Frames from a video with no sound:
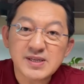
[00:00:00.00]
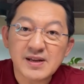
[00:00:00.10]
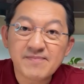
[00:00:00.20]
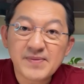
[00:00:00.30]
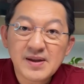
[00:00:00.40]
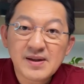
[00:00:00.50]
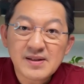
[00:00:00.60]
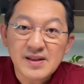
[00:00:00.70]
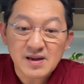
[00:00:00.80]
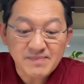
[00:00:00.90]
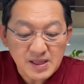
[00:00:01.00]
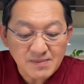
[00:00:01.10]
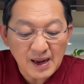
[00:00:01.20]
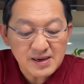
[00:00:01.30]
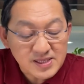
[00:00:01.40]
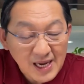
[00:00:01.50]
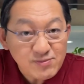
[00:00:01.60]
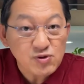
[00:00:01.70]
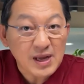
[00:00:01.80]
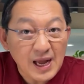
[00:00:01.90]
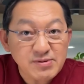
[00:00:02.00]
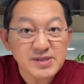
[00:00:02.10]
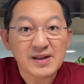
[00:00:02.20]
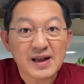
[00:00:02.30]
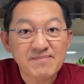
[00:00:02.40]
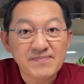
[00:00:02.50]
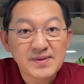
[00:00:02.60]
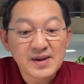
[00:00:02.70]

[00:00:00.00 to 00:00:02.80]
4.2%แต่ทำไปทำมาเหลือ 3.9%ครับ